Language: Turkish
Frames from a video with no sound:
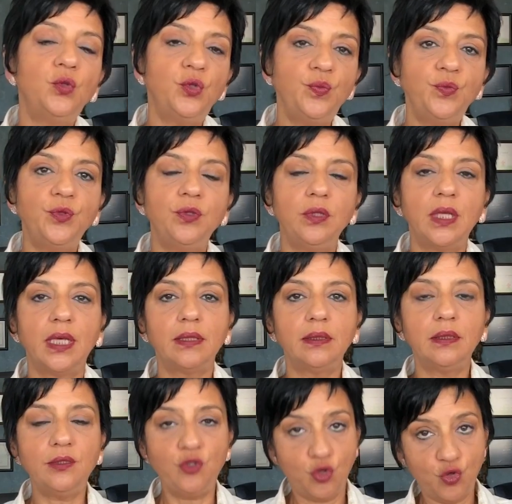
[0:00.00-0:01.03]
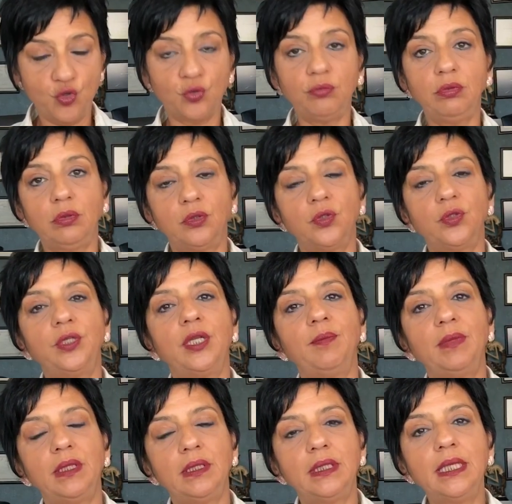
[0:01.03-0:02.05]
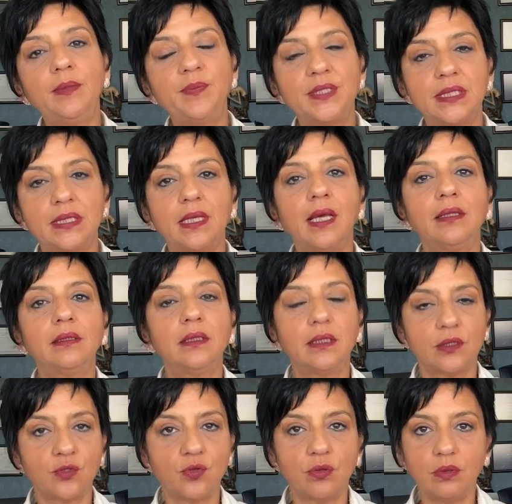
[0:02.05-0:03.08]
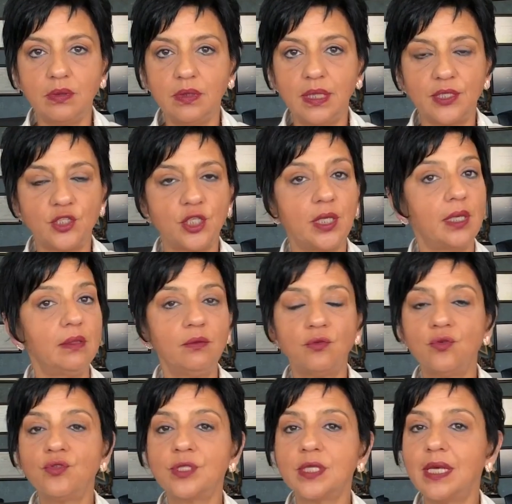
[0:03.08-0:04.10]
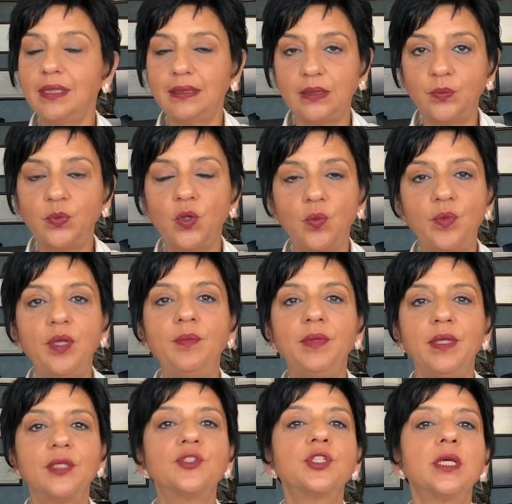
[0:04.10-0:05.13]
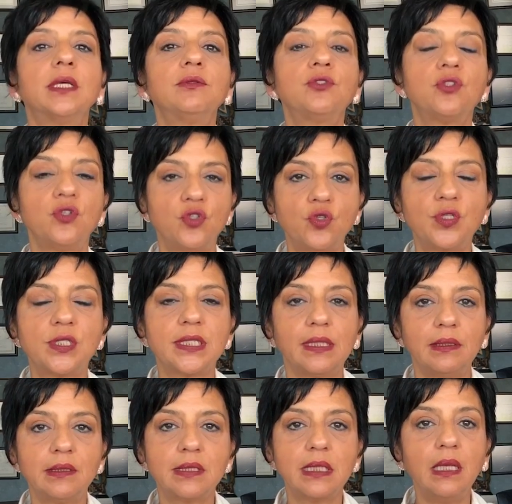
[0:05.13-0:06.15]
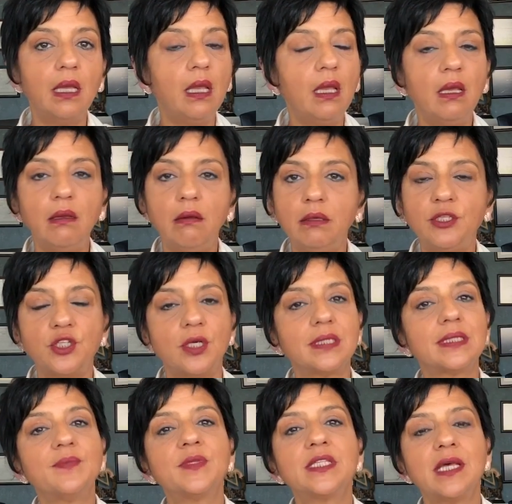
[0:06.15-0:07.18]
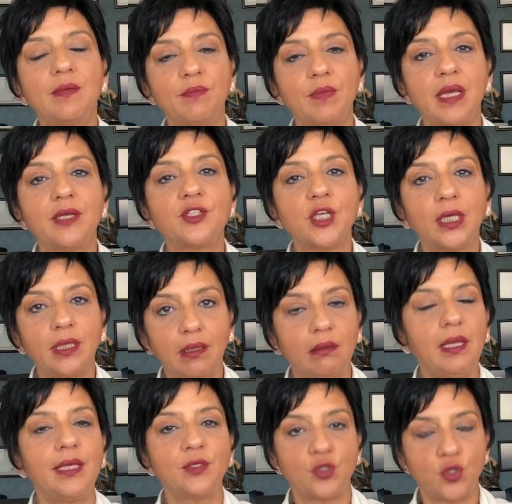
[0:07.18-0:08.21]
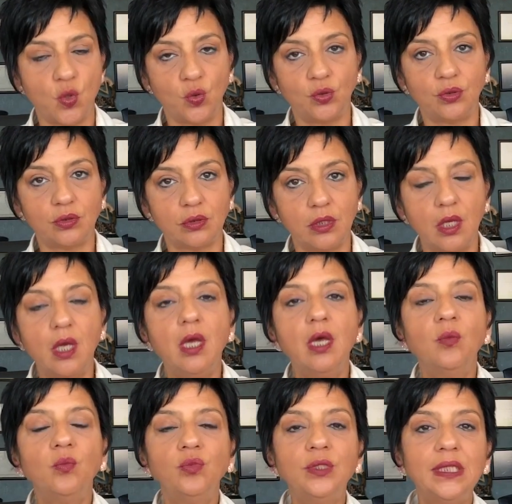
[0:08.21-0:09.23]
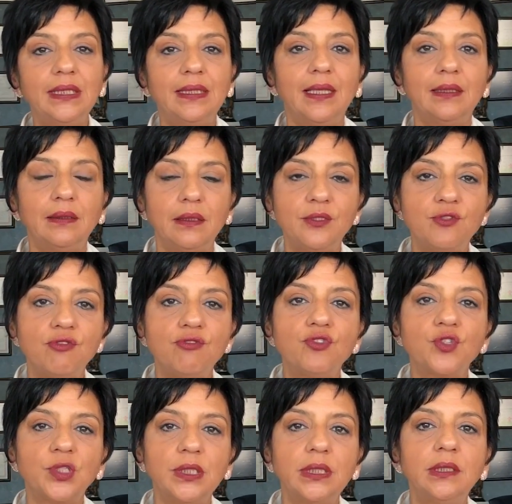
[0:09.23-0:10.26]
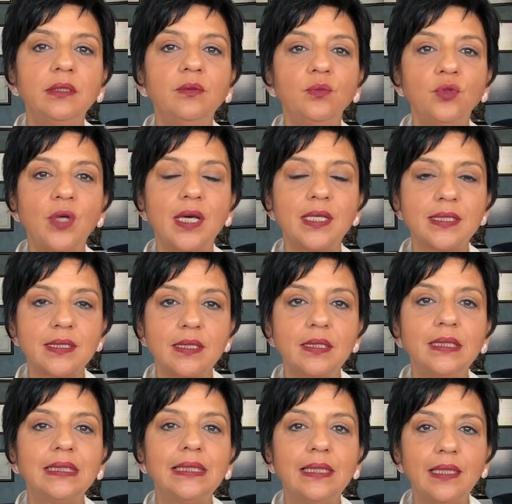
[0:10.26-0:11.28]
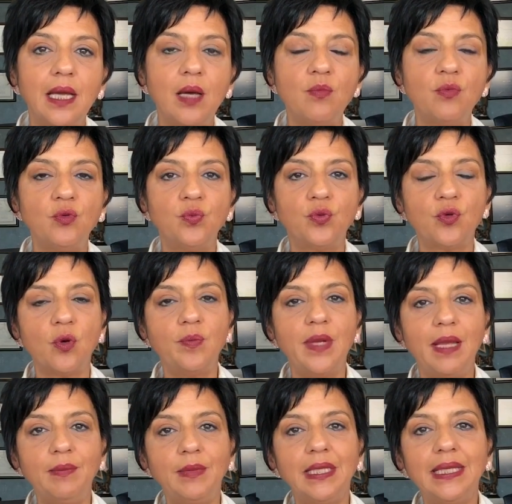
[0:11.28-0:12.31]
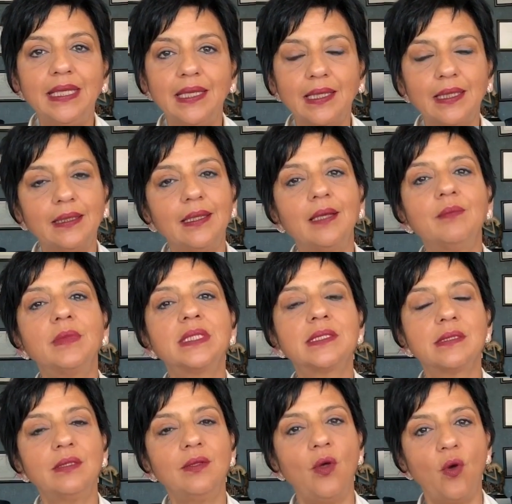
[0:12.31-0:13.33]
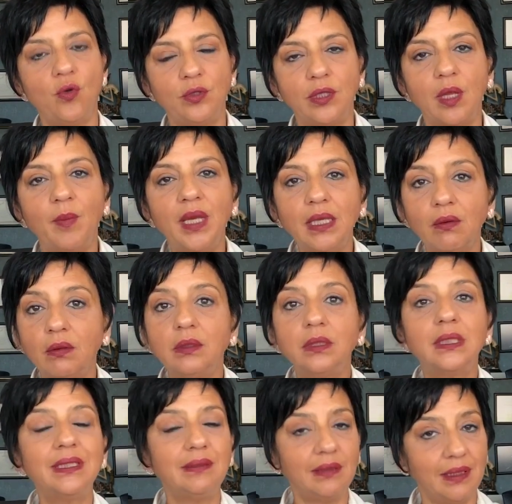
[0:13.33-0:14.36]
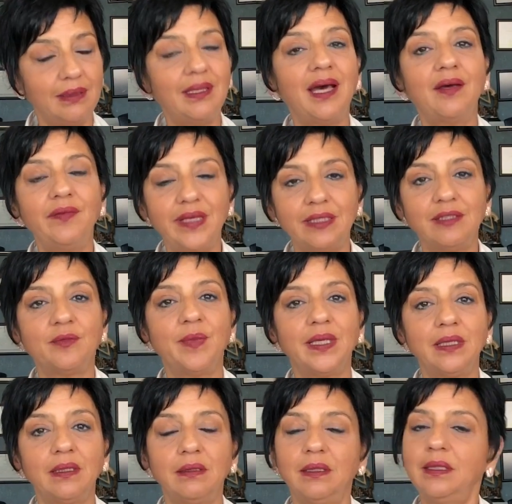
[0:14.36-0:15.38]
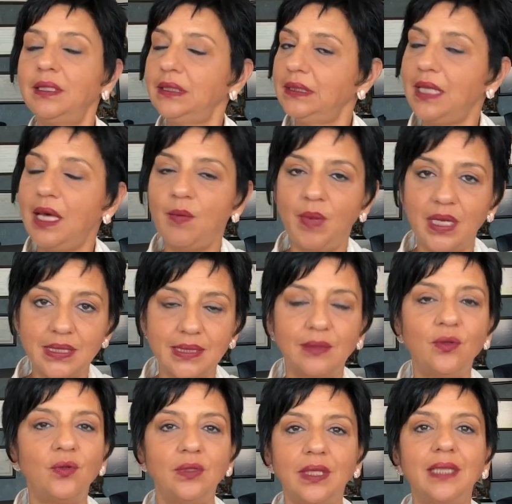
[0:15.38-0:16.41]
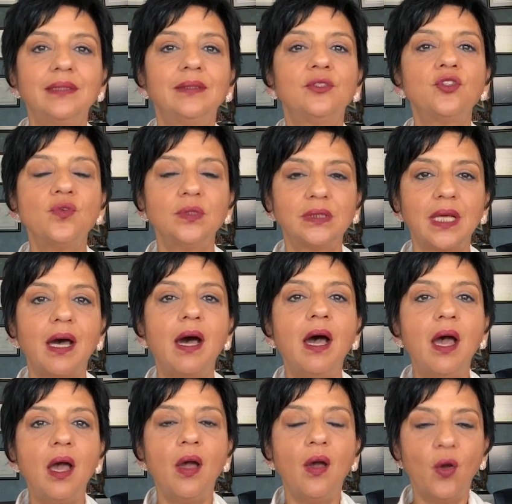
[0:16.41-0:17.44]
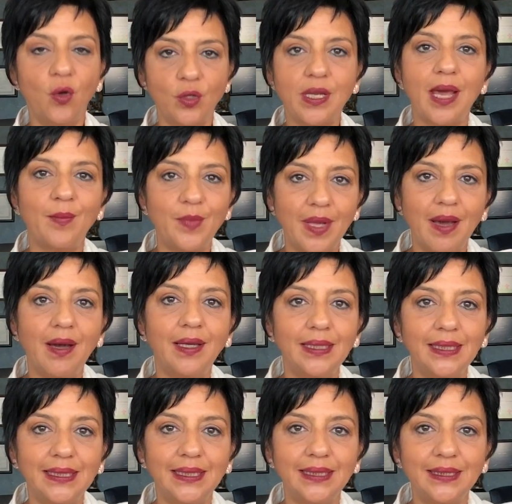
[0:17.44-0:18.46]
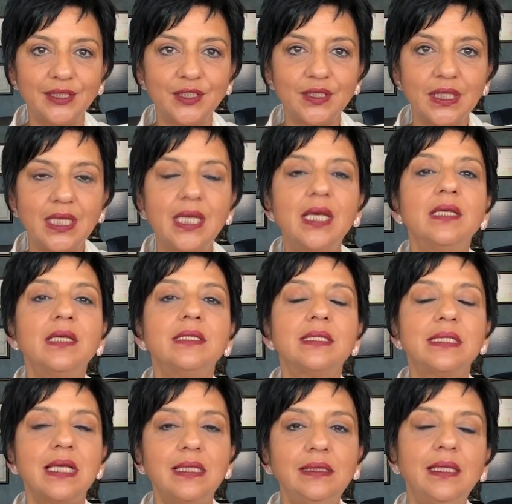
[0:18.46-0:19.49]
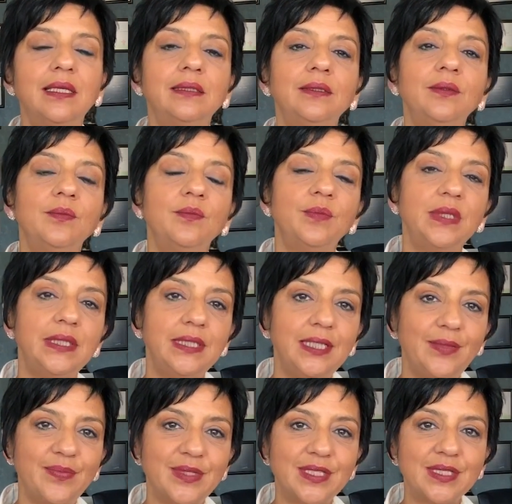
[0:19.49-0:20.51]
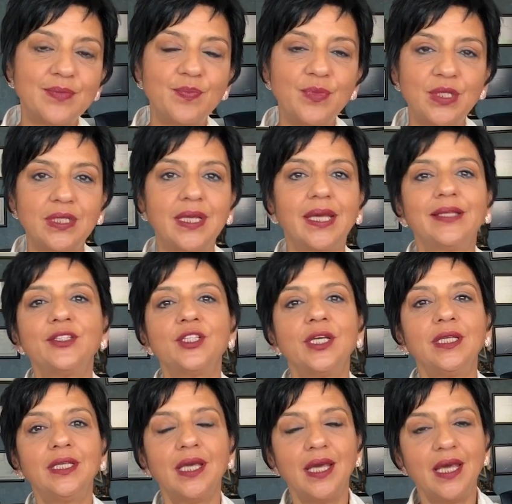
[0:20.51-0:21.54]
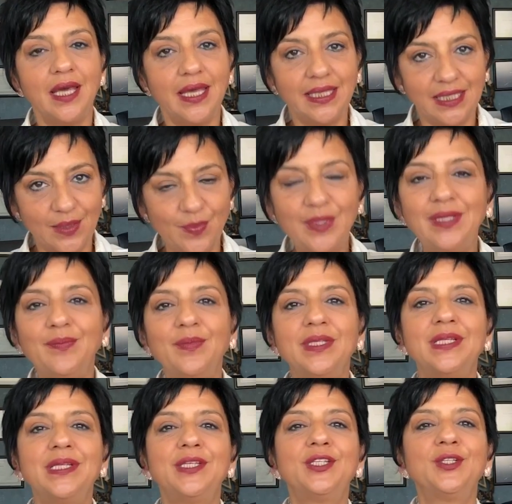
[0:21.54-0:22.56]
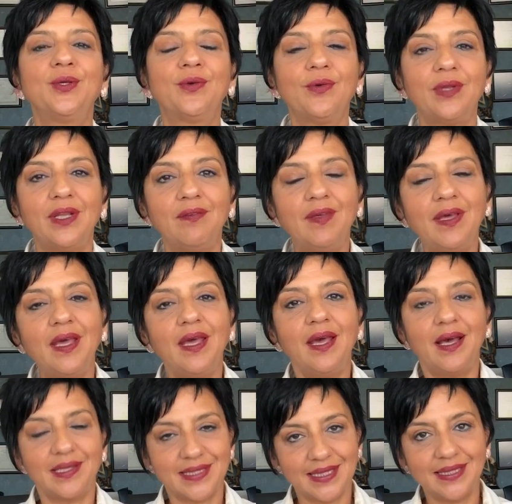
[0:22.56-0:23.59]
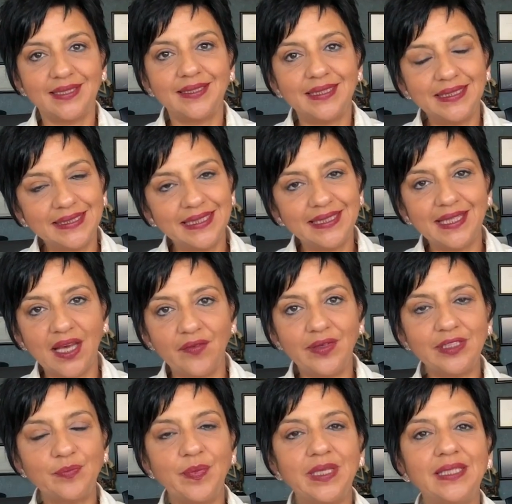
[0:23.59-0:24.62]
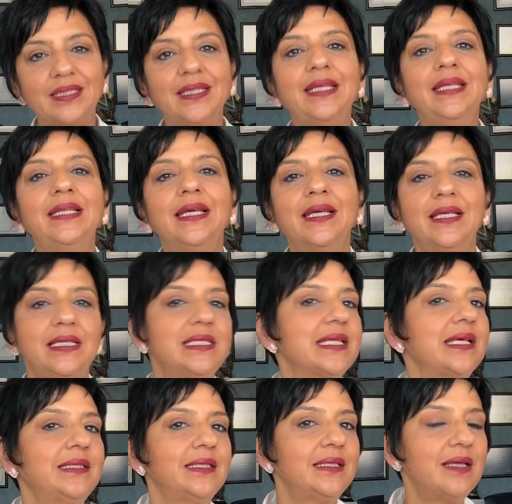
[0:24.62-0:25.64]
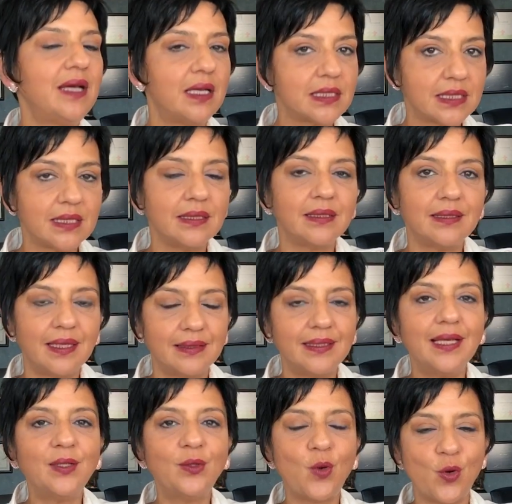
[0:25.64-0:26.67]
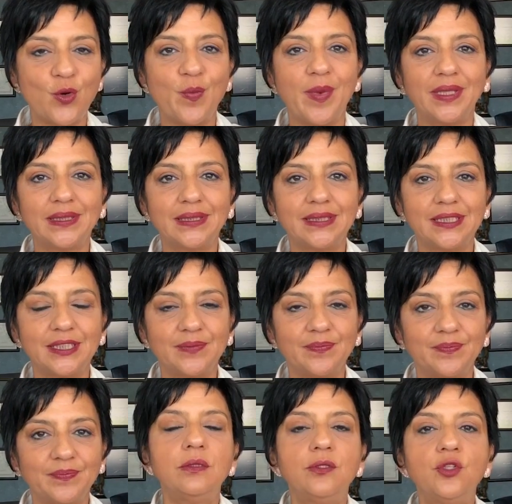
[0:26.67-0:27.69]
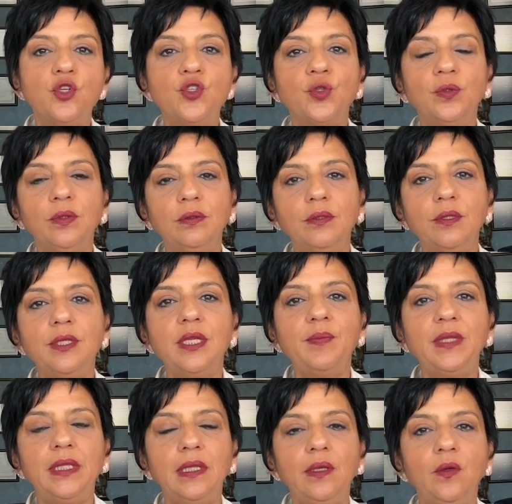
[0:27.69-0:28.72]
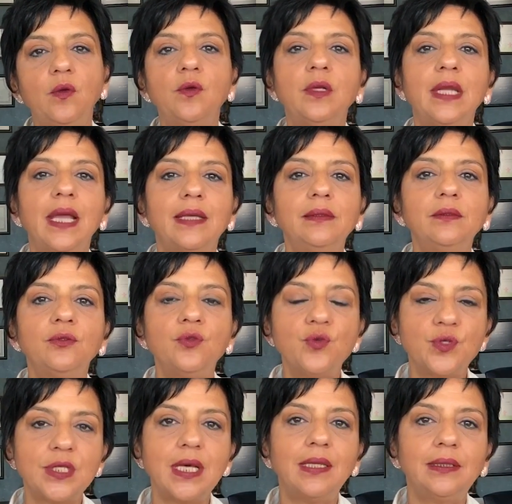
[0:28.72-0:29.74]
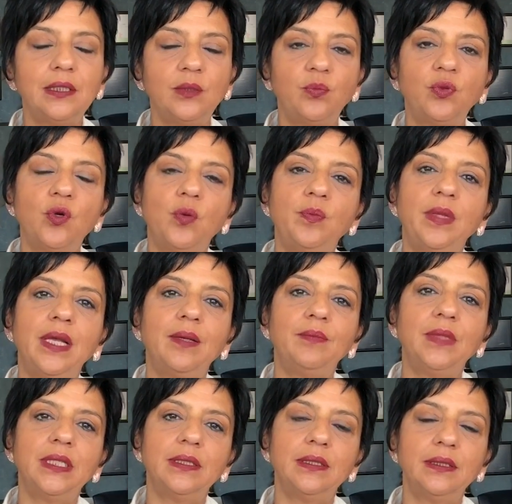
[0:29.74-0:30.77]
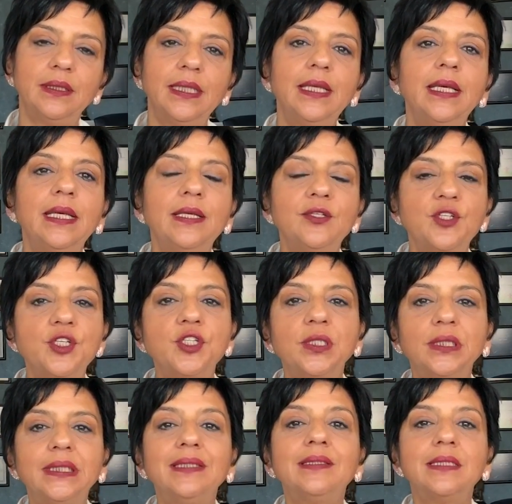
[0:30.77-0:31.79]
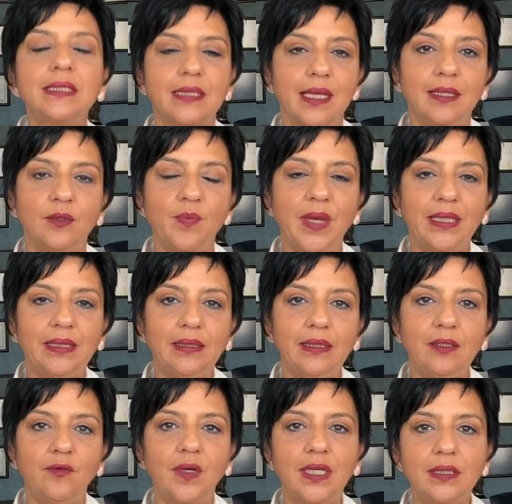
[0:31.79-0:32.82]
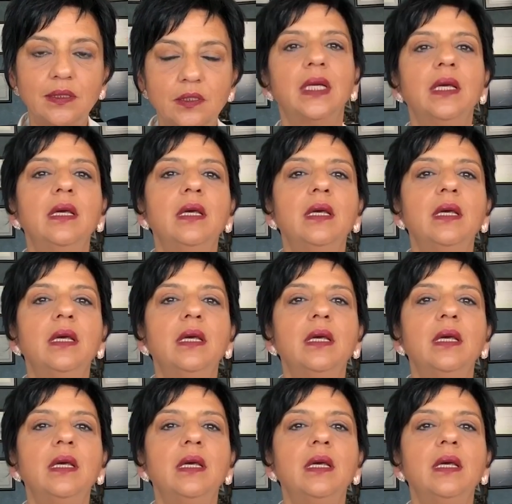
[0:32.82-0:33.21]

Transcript: tüm dünyada çocukluk döneminde psikiyatrik sorun yaşayan, ruh sağlığı problemi yaşayan çocuk sayısı hiç azımsanmayacak kadar çoktur. Bu nedenle çocukların bu hastalıklara, bu problemlere yakalanmasını önlemek, onları tedavi etmek kadar hatta bazen ondan çok daha önemli hale gelir. Zaten bildiğimiz bir gerçek, hekimin birinci görevi hastalıkları tedavi etmek değil, insanları hastalıklardan korumaktır. Çocukluk döneminde görülen ruh sağlığı problemlerinde çeşitli risk etmenleri vardır.